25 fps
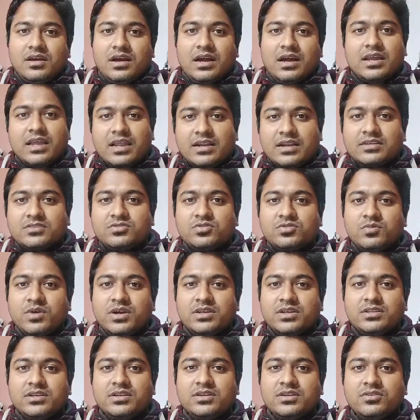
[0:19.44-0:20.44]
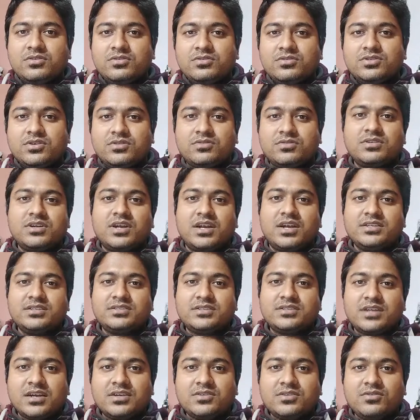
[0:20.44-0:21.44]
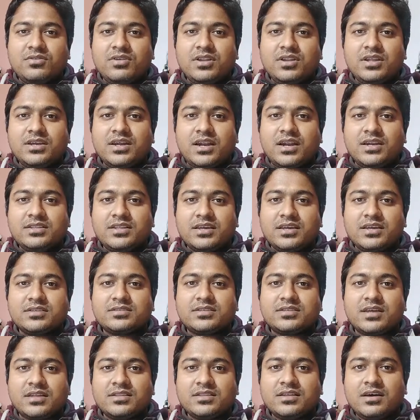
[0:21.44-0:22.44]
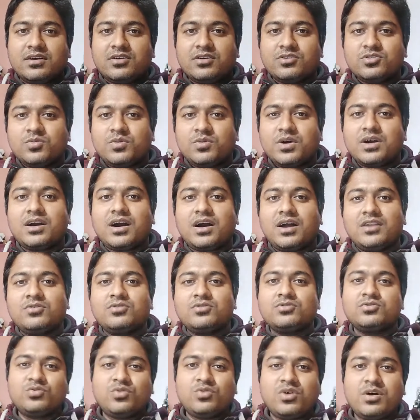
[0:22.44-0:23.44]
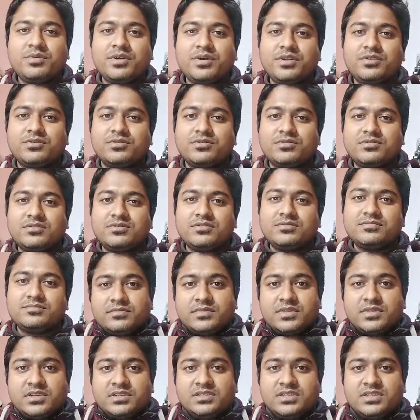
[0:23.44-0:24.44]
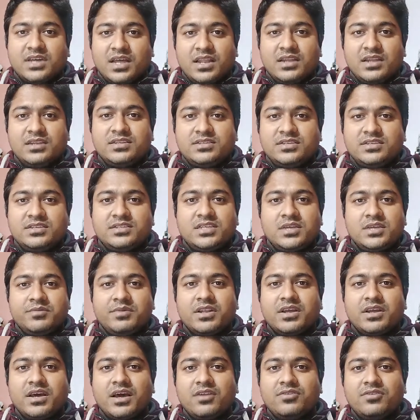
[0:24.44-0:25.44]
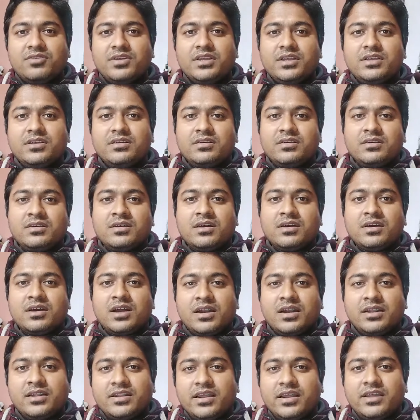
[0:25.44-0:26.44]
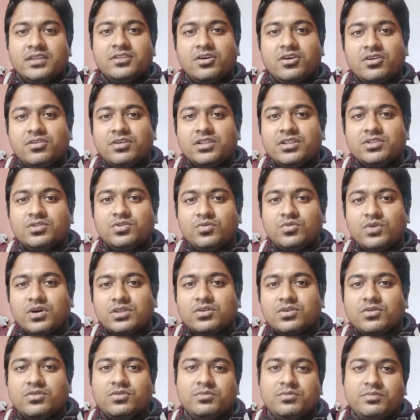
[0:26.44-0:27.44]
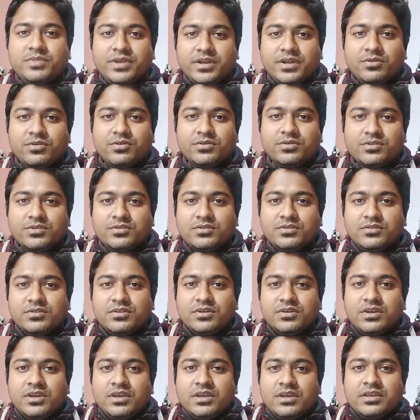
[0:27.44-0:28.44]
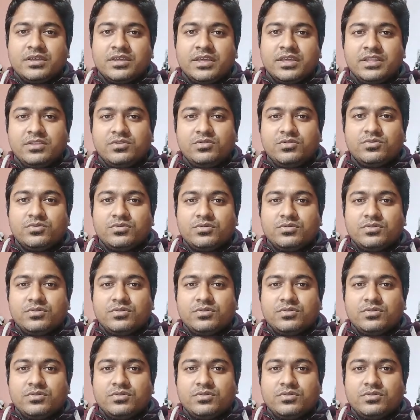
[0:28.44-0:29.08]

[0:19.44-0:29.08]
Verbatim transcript: আগে একটা সময় ছিল যখন গাড়ি স্টার্ট করলেই গাড়ি থেকে সাদা অথবা কালো ধোঁয়া বের হতো জ্বালানি সিস্টেমের কারণেই গাড়ির এই ধরনের ধোঁয়া তখন বের হতো কিন্তু